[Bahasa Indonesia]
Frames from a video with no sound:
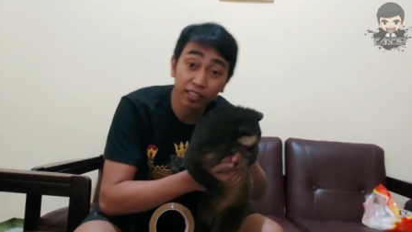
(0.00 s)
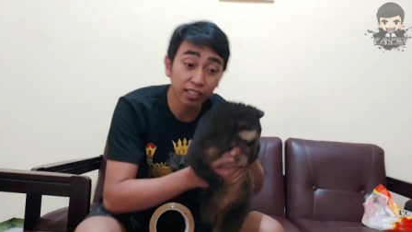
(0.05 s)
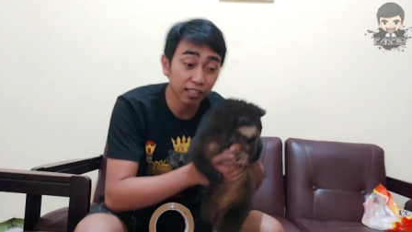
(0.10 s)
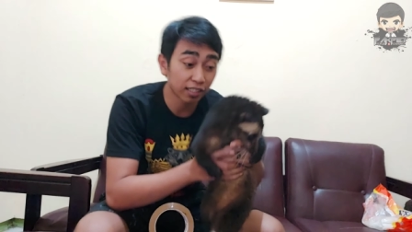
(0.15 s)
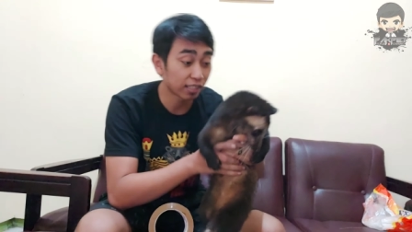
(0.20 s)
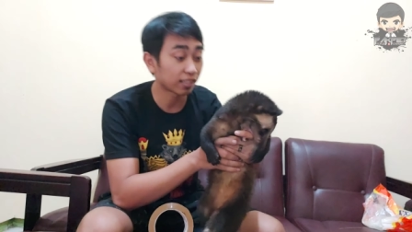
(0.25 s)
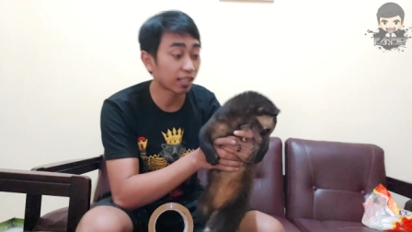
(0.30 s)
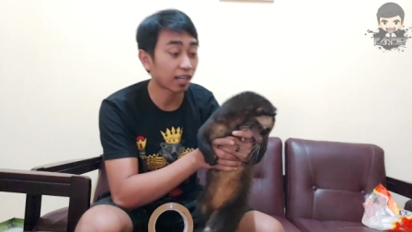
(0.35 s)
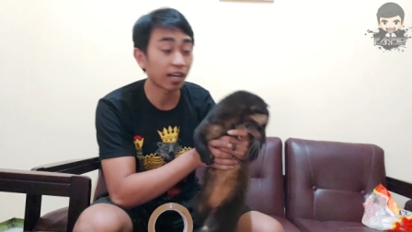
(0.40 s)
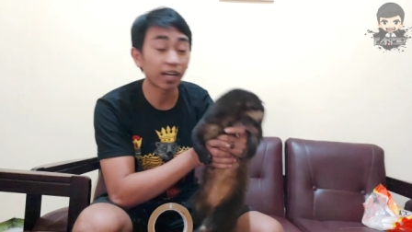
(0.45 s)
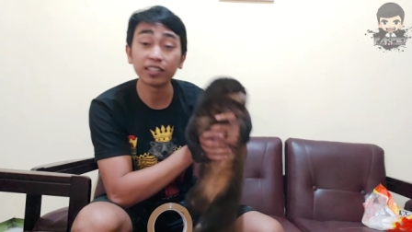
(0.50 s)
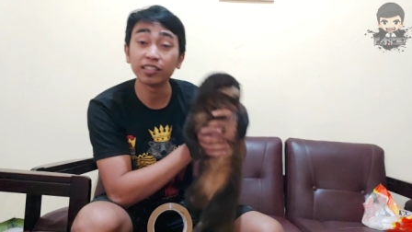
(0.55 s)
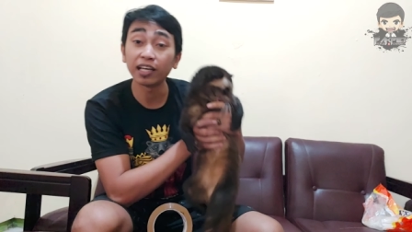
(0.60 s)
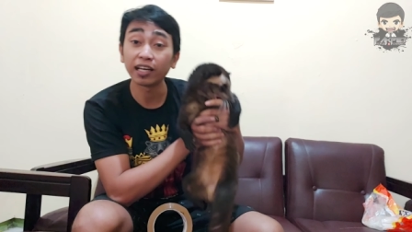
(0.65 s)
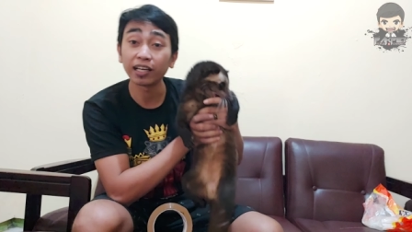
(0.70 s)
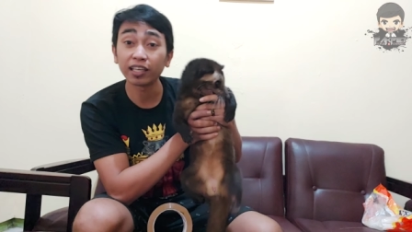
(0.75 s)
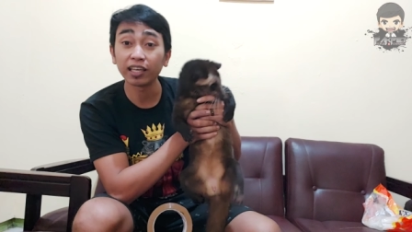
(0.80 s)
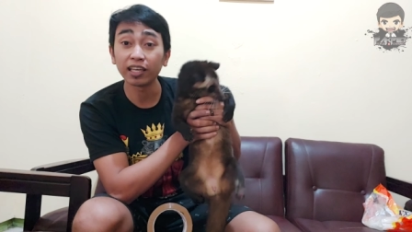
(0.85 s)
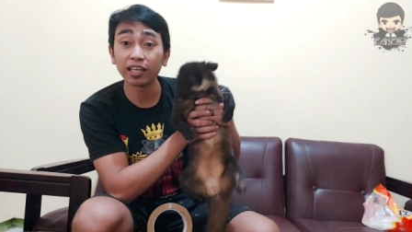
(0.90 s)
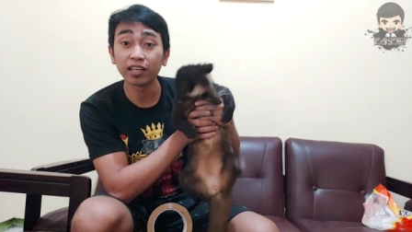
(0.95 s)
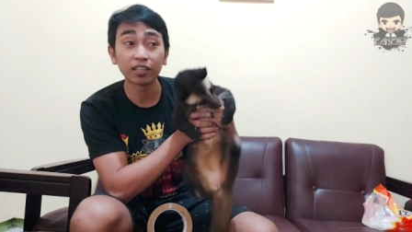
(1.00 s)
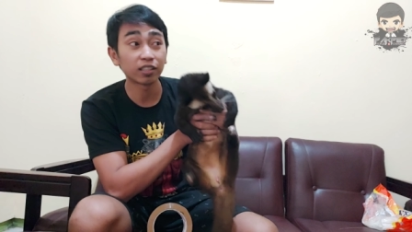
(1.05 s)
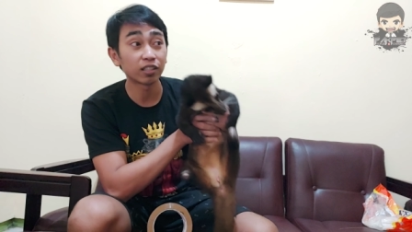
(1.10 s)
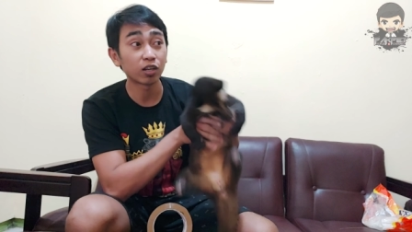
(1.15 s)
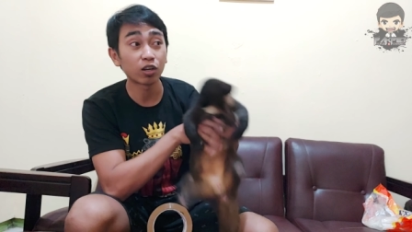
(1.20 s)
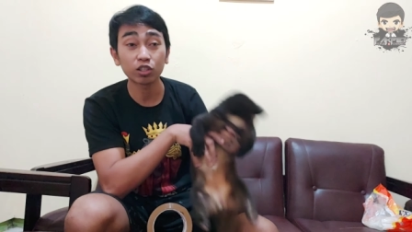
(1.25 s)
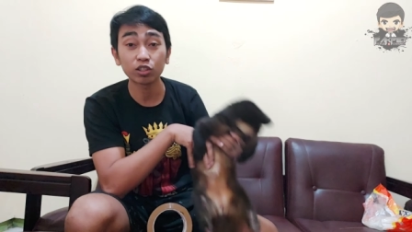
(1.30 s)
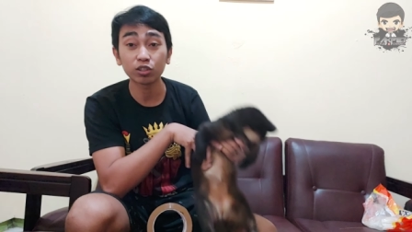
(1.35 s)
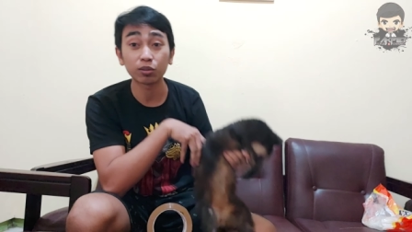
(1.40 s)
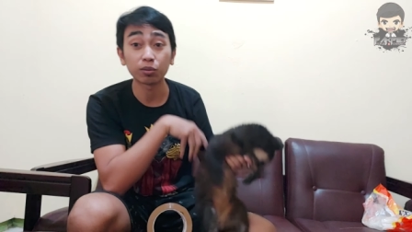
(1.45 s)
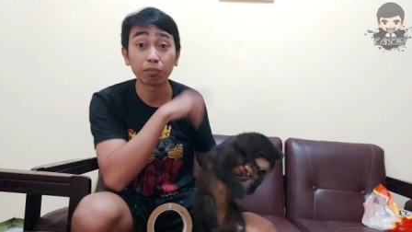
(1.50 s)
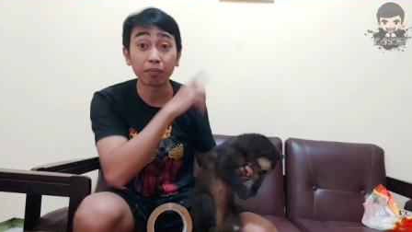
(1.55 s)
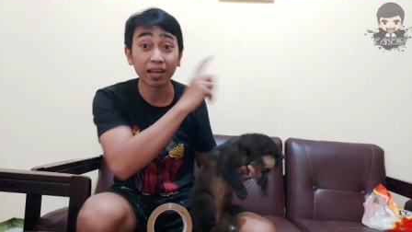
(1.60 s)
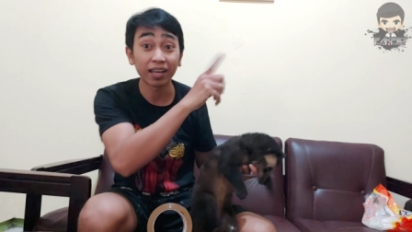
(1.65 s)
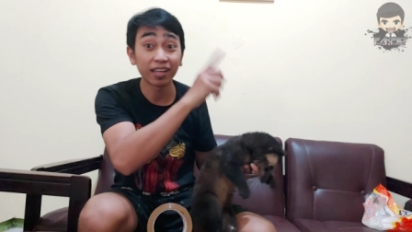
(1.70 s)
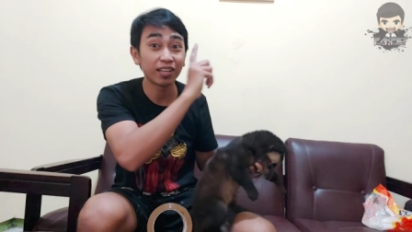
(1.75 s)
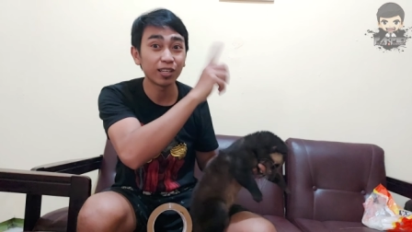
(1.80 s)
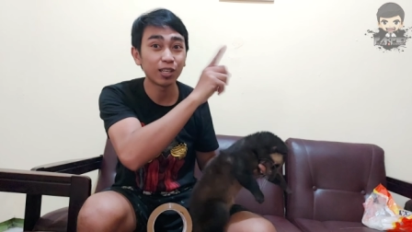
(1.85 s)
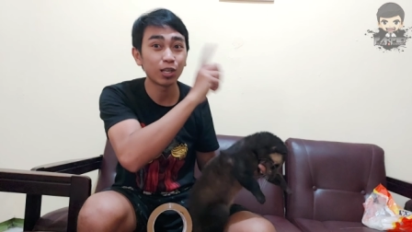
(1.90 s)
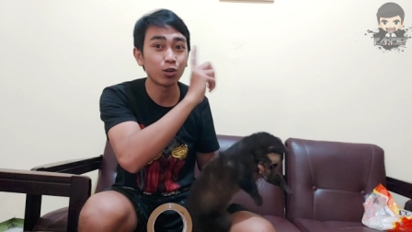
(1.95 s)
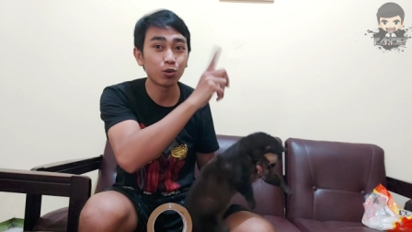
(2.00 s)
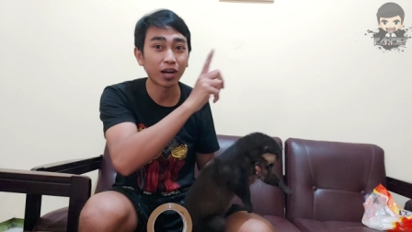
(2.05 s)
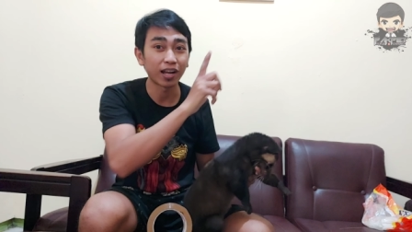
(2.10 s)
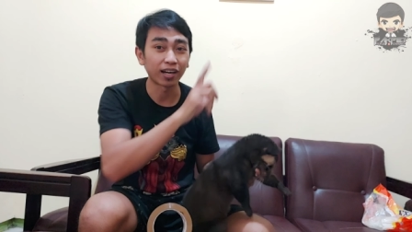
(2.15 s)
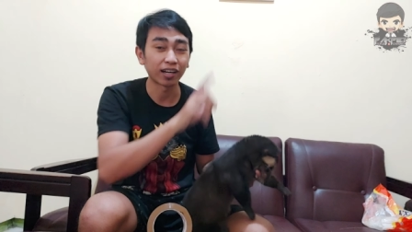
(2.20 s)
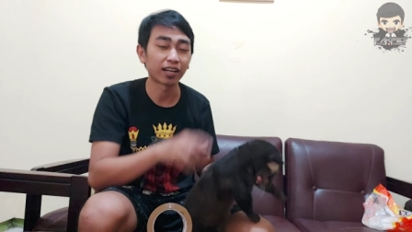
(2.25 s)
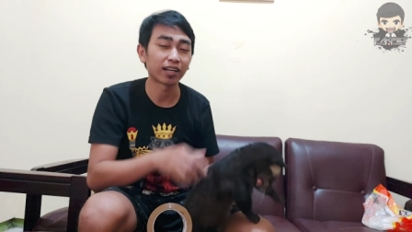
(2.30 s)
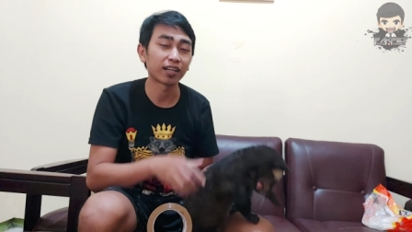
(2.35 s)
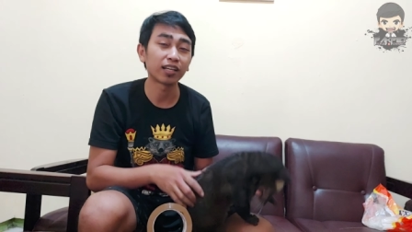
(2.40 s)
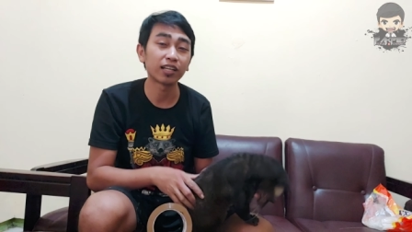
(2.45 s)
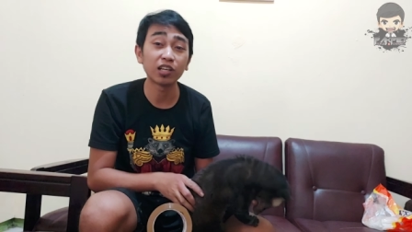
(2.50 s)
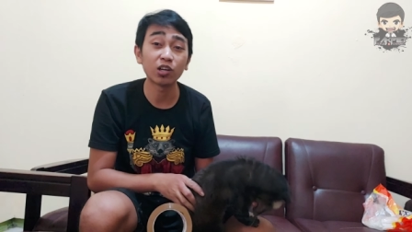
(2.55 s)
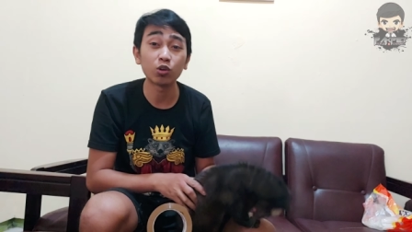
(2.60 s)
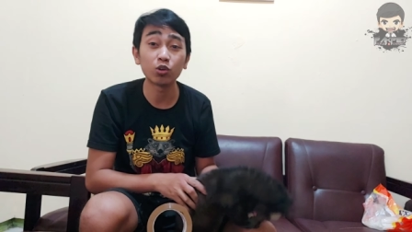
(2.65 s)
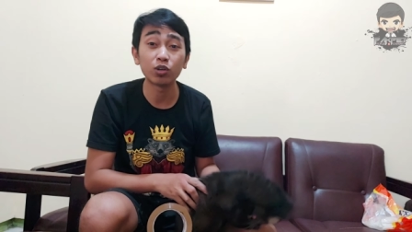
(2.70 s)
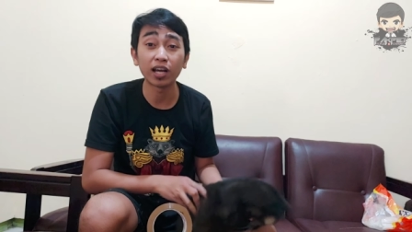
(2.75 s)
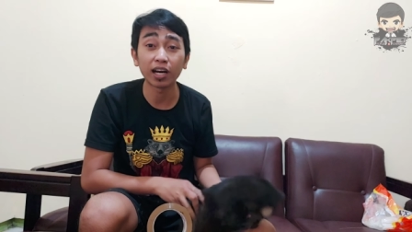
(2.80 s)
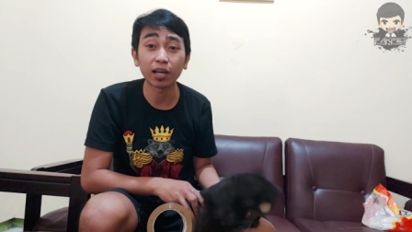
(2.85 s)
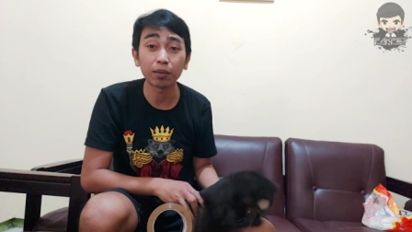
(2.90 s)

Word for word: Nanti kita ajakin Nord main di luar karena dia udah